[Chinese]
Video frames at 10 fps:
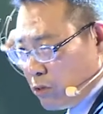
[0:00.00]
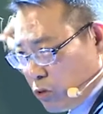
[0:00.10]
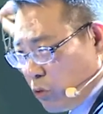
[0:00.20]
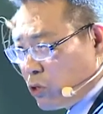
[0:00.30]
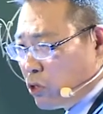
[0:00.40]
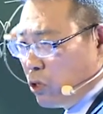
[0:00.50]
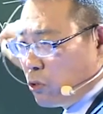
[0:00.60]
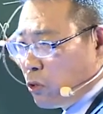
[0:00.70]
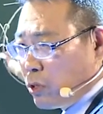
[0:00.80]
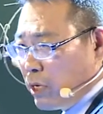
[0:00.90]
都是流
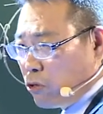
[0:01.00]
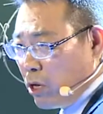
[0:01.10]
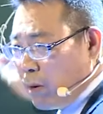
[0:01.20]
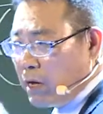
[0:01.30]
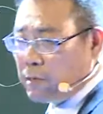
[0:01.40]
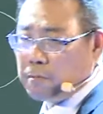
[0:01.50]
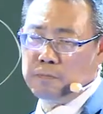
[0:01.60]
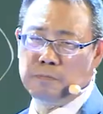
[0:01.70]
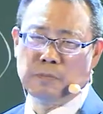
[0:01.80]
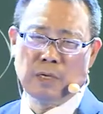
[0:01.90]
通业，对吗？
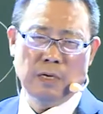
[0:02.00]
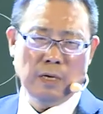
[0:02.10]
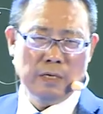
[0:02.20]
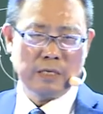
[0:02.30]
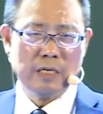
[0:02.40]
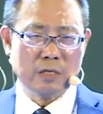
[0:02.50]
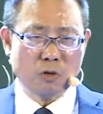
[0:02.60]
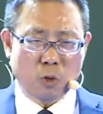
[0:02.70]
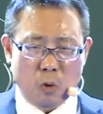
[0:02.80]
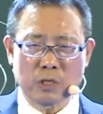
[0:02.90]
这些
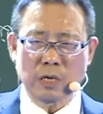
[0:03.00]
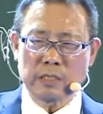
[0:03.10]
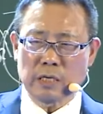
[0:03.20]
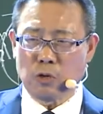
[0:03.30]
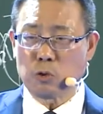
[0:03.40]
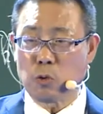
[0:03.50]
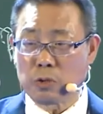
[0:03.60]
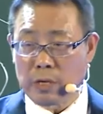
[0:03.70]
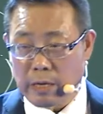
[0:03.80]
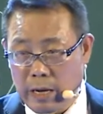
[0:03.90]
都统称是流
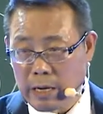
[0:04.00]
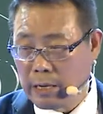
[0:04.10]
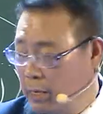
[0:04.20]
通业了。